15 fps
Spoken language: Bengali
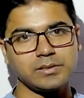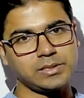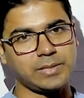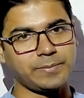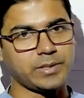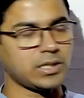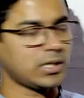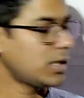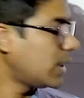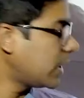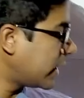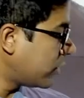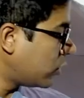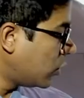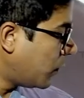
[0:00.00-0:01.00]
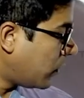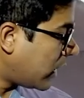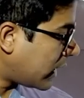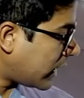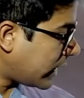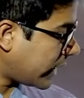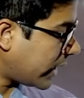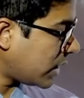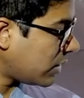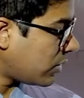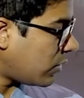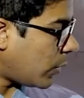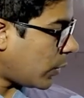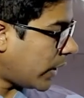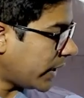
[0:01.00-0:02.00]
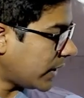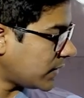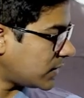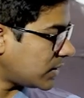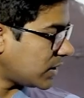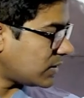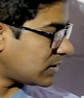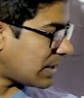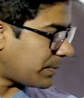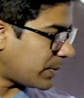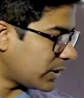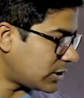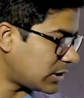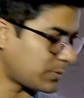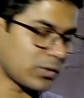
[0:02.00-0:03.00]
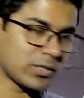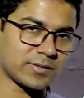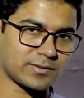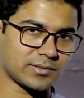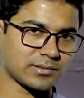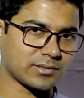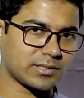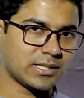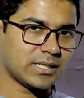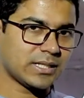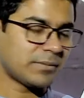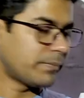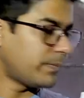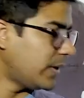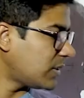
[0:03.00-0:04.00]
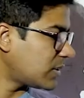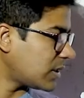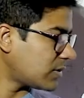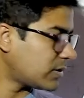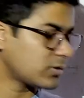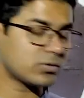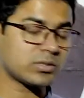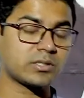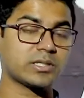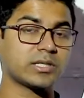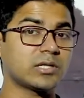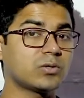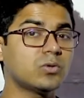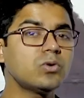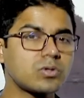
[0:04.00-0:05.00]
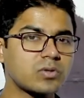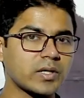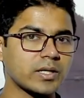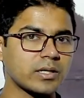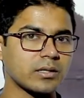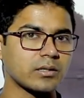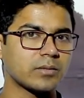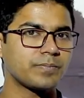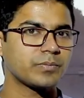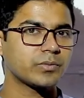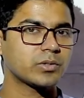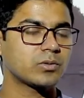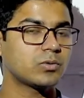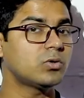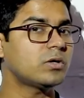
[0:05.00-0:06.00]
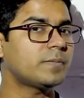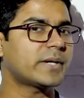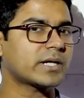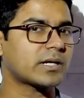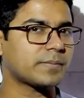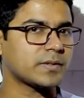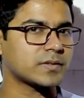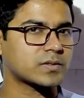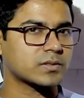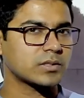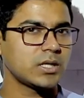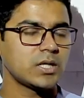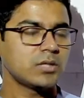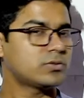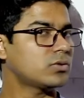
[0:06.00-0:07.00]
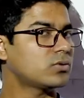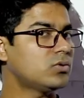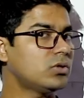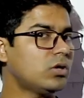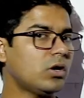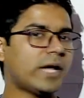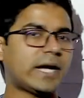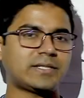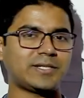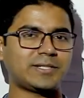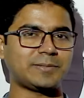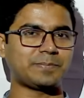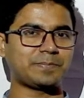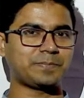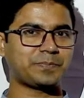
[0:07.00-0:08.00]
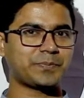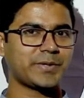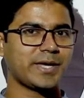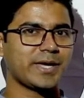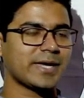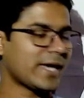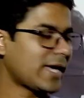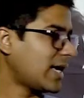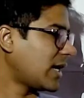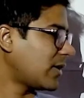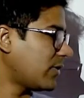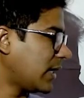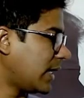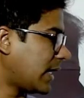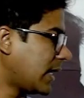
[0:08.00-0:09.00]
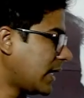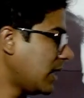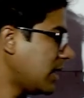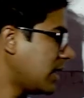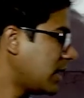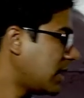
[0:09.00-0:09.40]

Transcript: যাবে না কিন্তু উপরেরটা দেখেন ওয়ানেস্টি ইজ দ্য বেস্ট পলিসি বেস্ট আসছে কোথা থেকে গুড থেকে গুড বেটার বেস্ট সো গুড হলো অ্যাডজেটিভ এই কারণে এখানে